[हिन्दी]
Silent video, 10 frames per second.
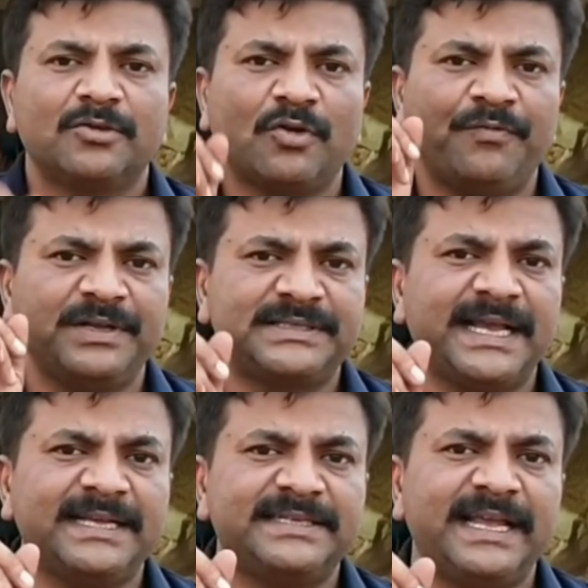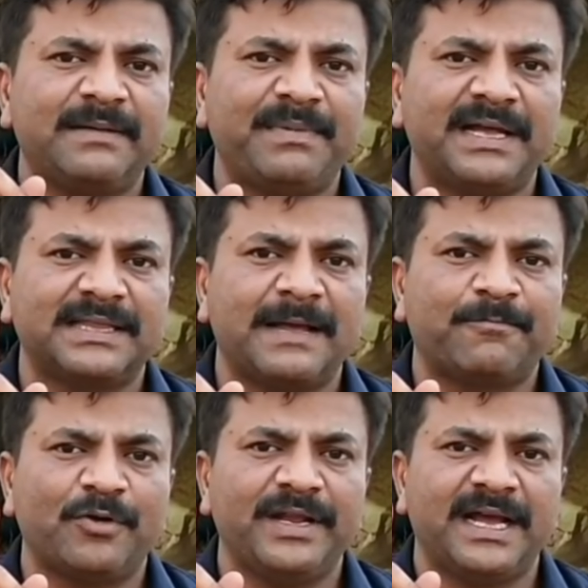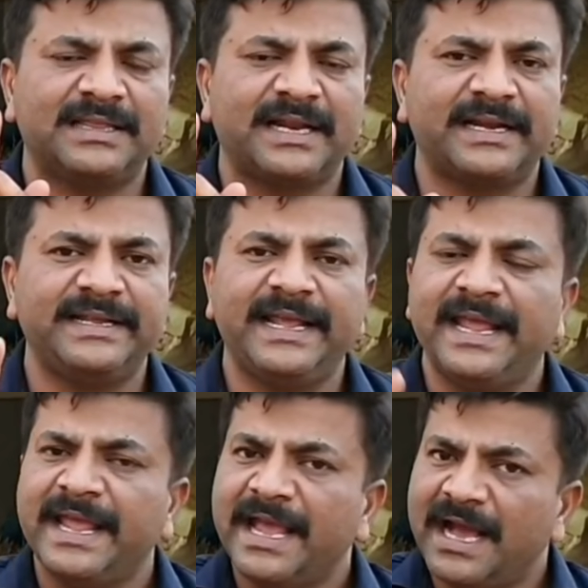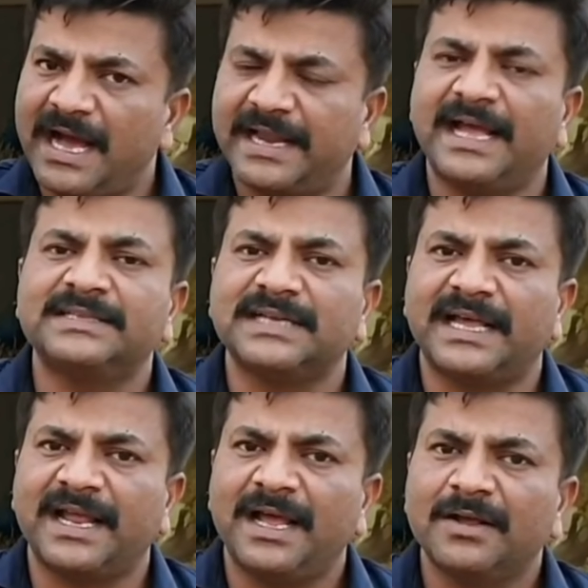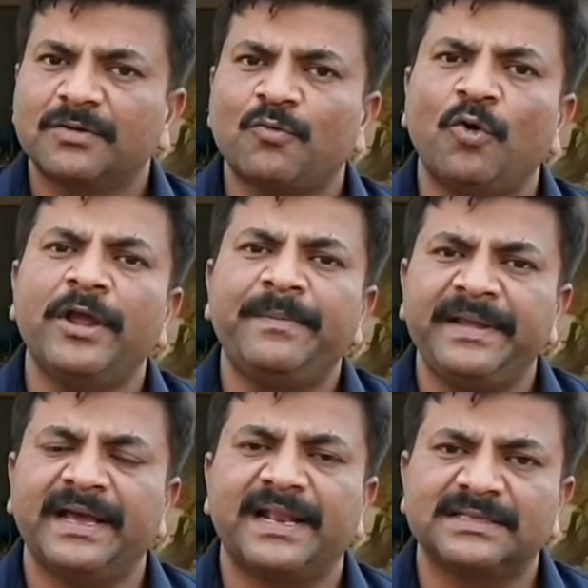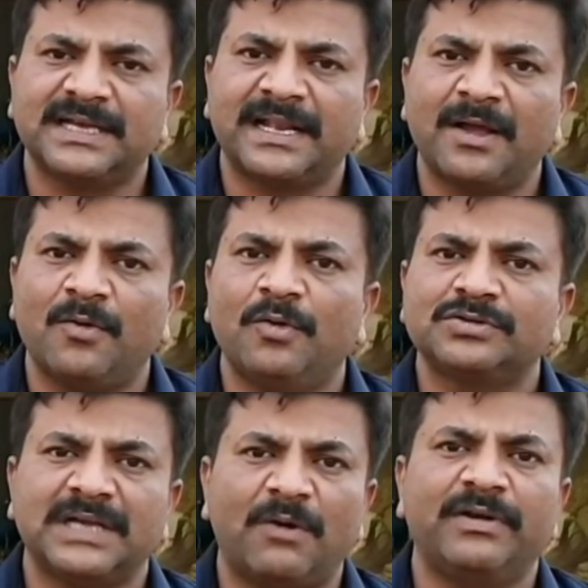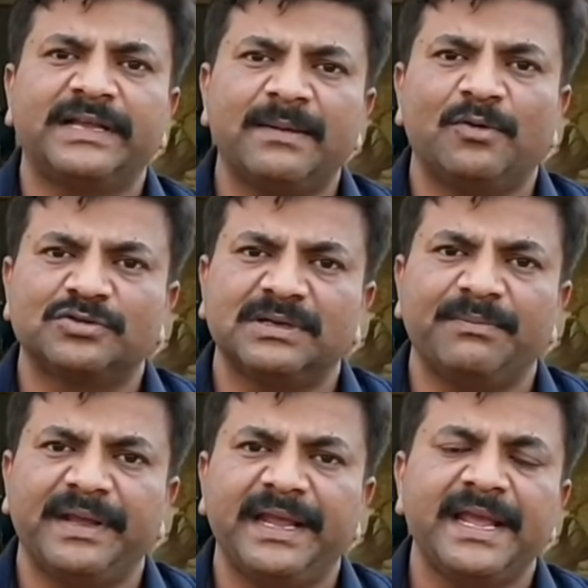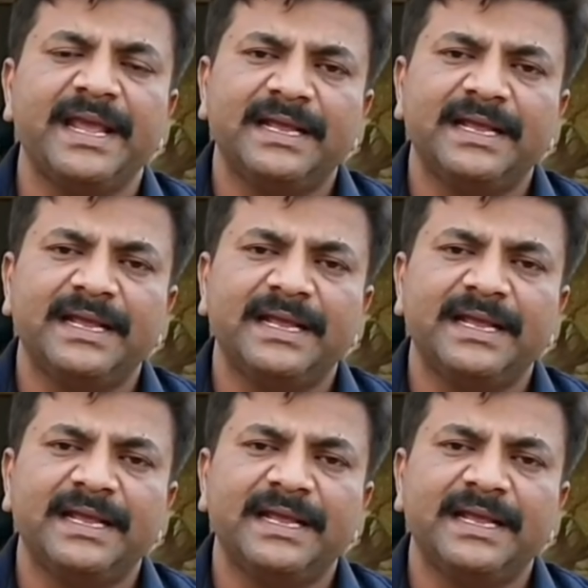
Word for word: तो विशेष एक बात आपको याद रखनी है हरा चारा कोई भी हरा चारा हो सावन के मौसम में